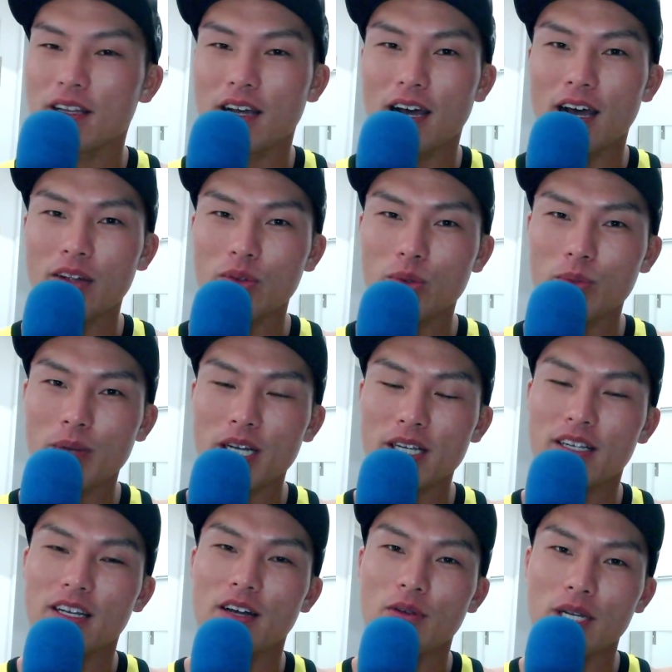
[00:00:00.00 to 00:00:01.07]
あの
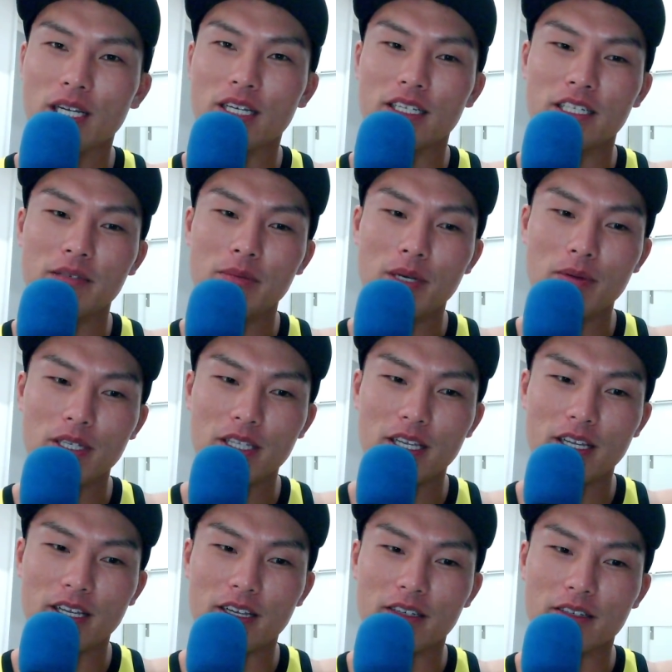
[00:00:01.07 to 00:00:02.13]
漫画は今ま
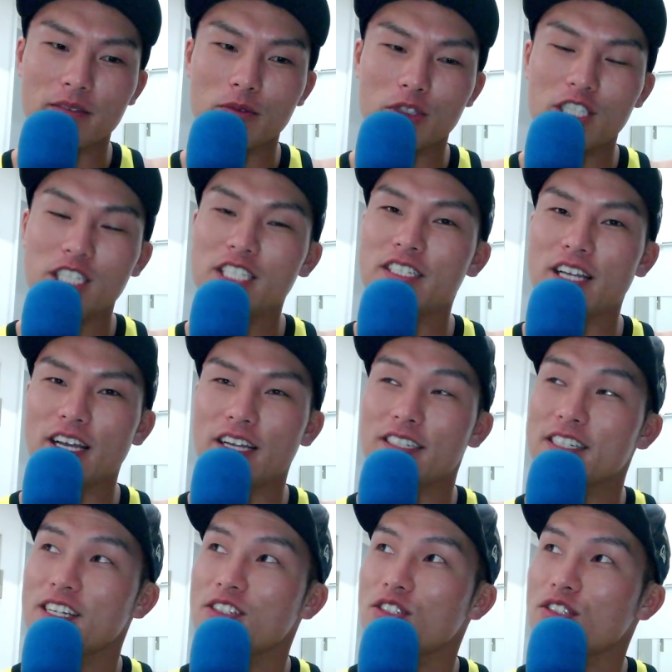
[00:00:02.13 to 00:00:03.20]
でもう人生
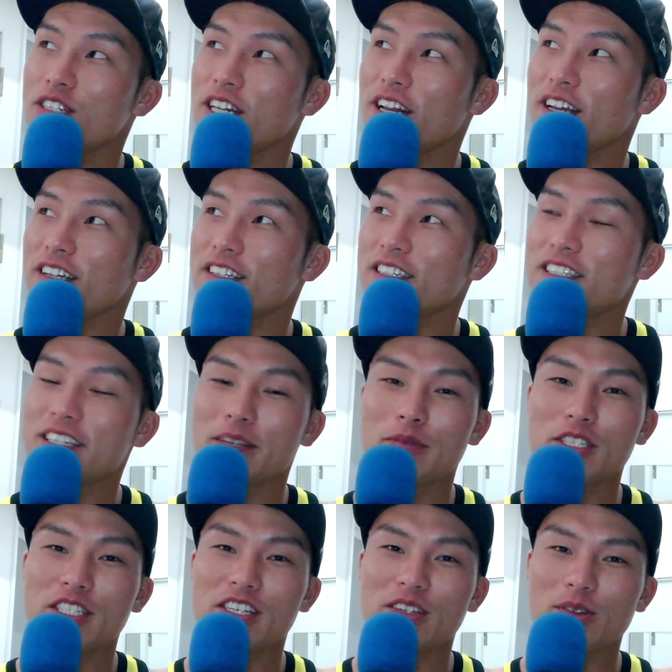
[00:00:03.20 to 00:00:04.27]
さんじゅうにねん生きてき
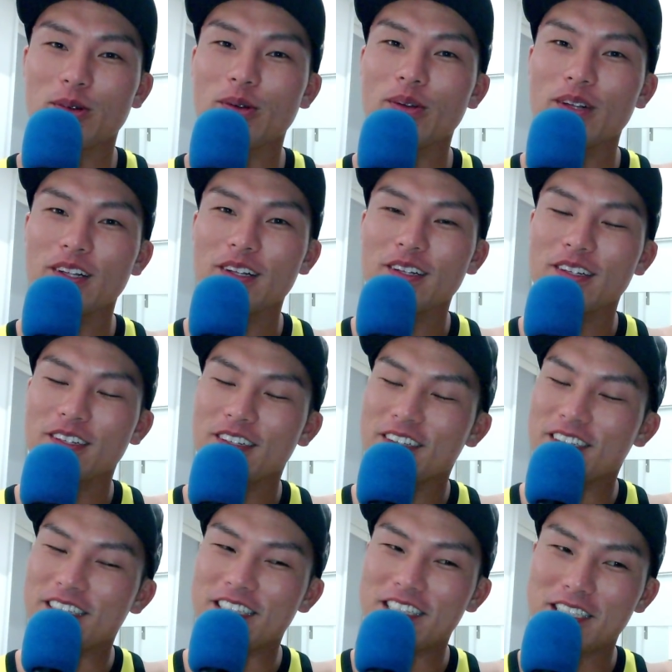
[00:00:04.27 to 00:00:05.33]
ましたけど、
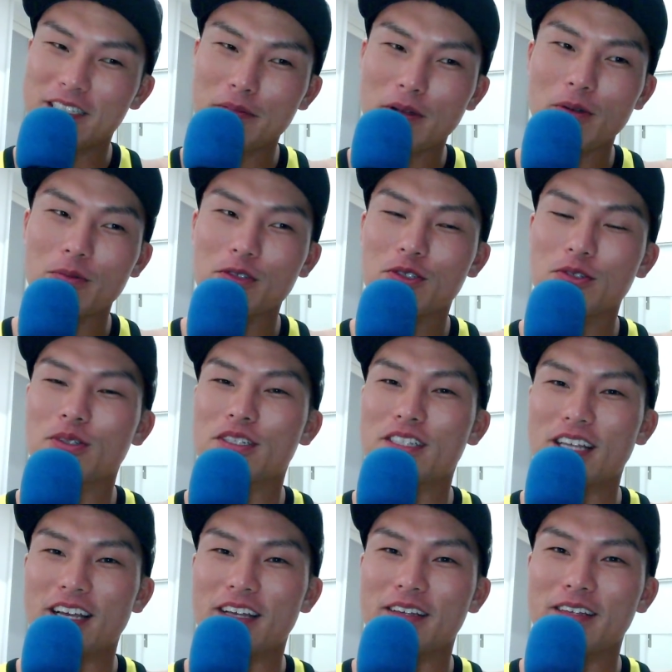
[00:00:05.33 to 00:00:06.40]
一番面白いです
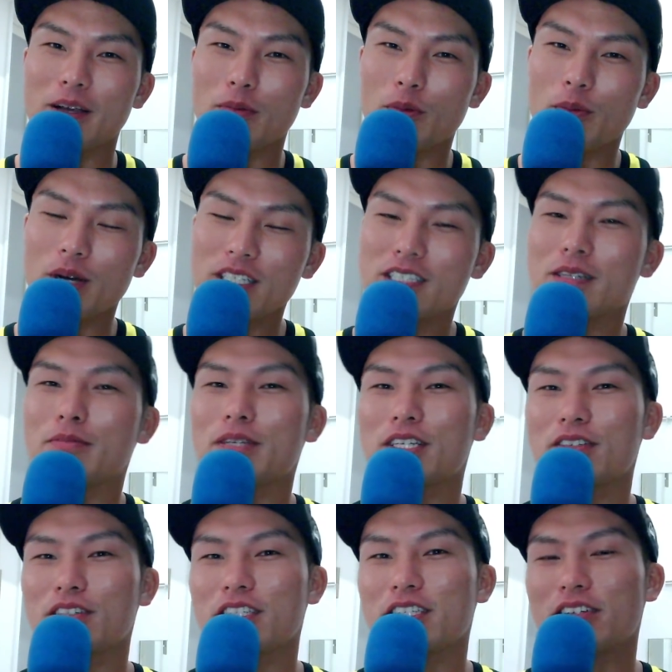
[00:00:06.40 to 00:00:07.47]
ね。いやもうマジでびっ
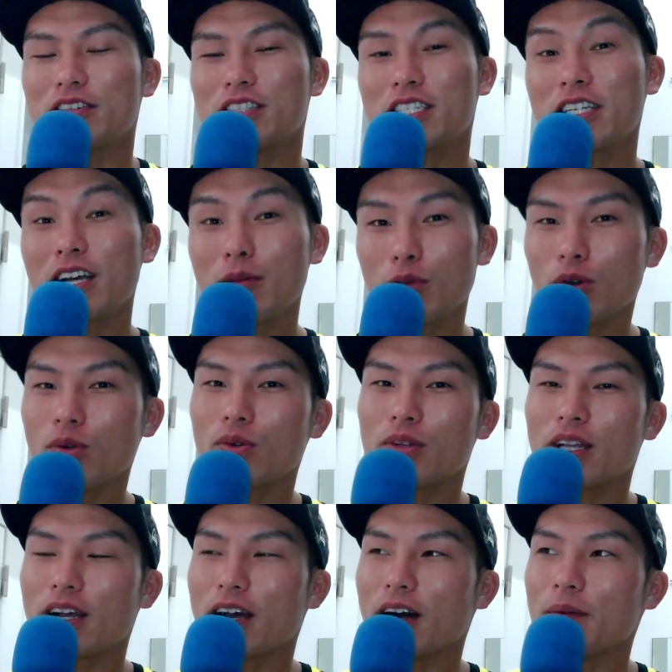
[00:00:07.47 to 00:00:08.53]
くりしてる。しかも
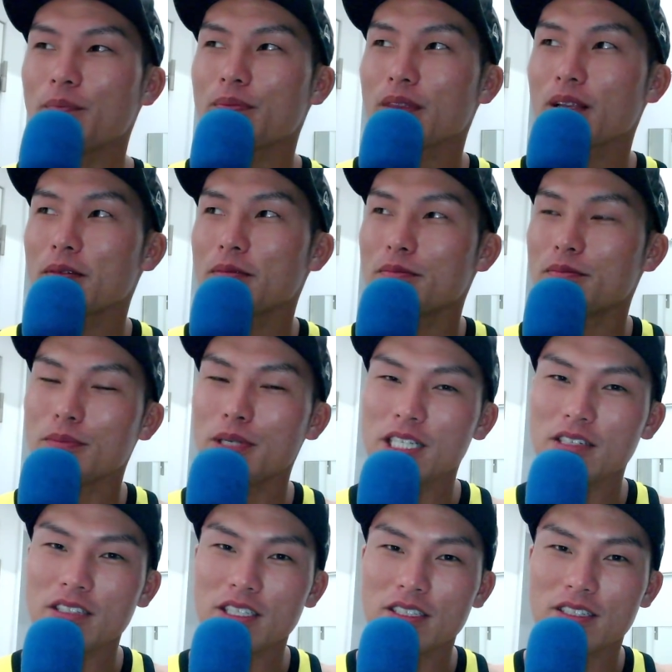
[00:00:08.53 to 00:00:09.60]
なんか、め
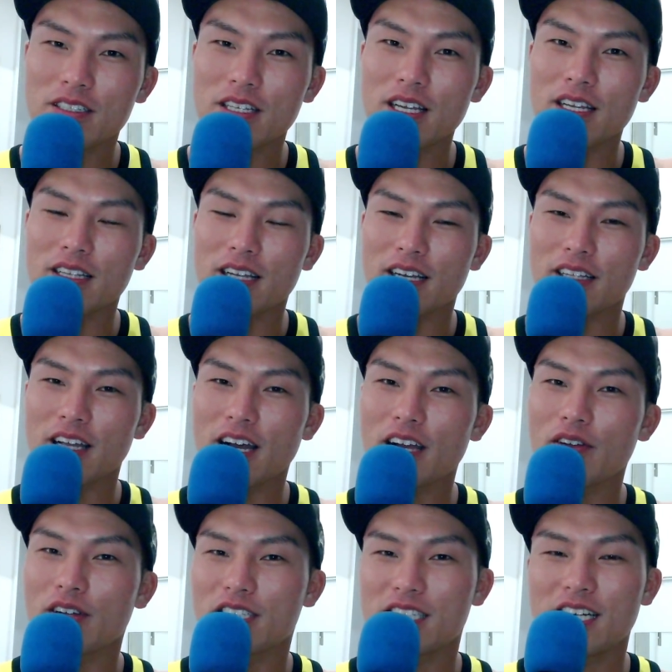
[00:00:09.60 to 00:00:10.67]
ちゃくちゃすげえなんか長
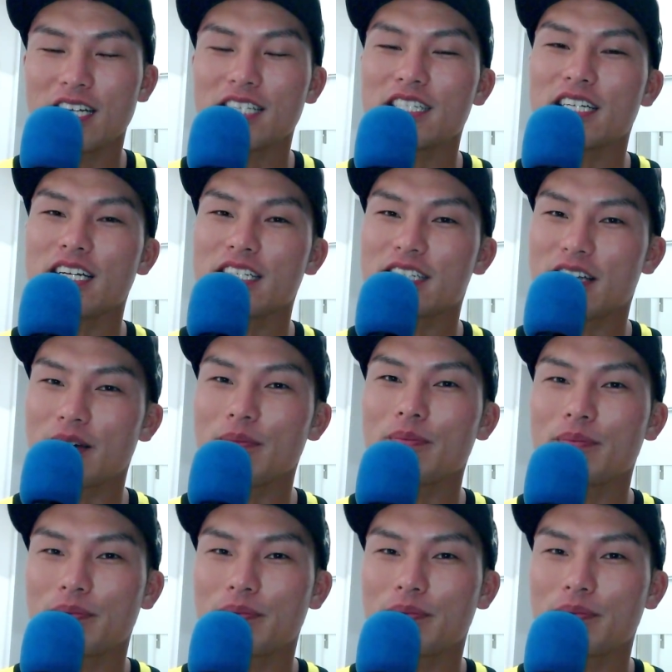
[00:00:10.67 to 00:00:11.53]
いわけじゃないじゃないですか。